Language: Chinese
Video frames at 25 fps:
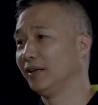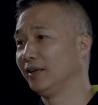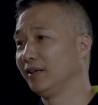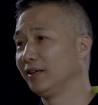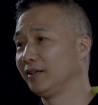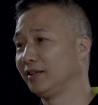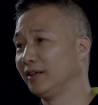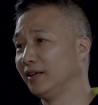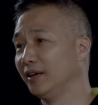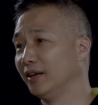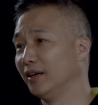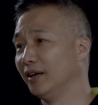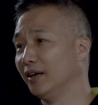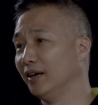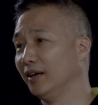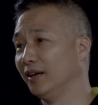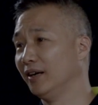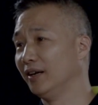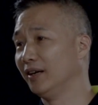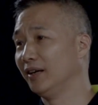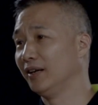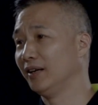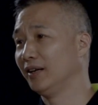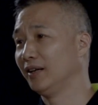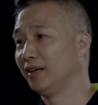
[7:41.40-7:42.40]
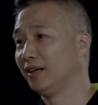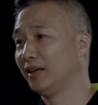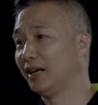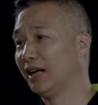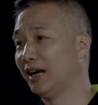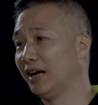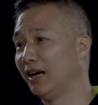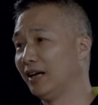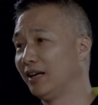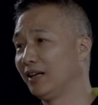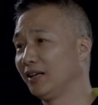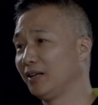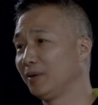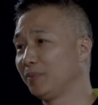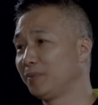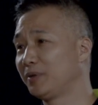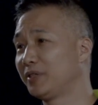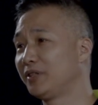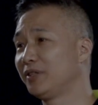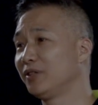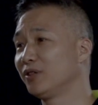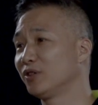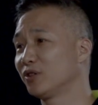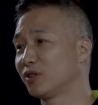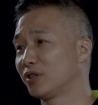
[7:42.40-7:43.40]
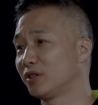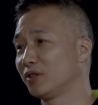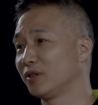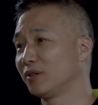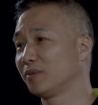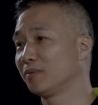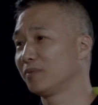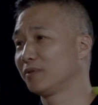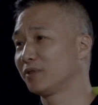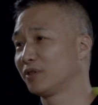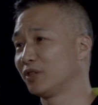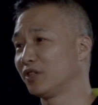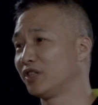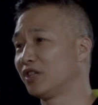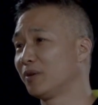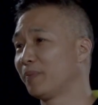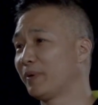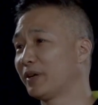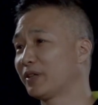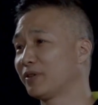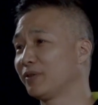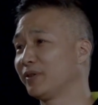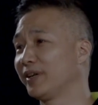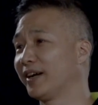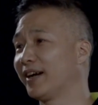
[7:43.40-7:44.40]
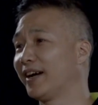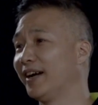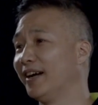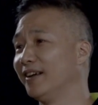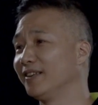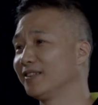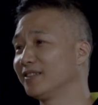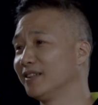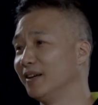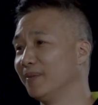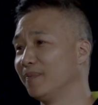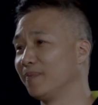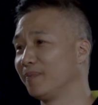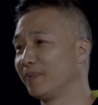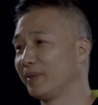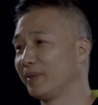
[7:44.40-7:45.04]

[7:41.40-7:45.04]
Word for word: 也来了一批17、18岁的孩子，